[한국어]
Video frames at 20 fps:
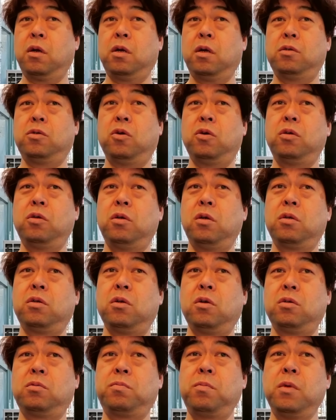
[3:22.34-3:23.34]
그래서 저희들
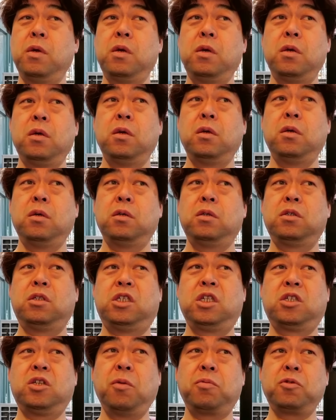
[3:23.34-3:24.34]
그거
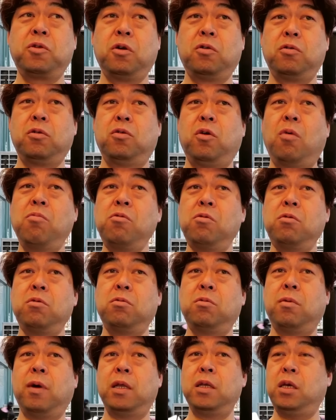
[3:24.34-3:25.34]
직접적으로
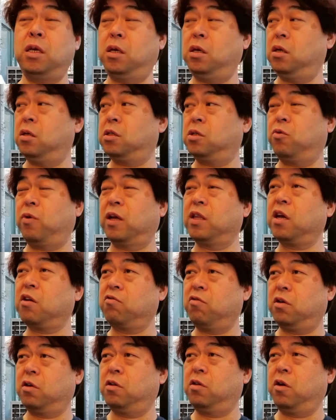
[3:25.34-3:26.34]
너무 많이 지금
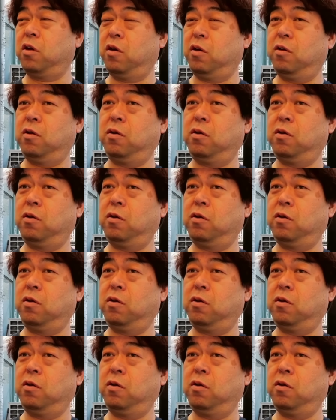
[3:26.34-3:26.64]
와닿고 있거든요.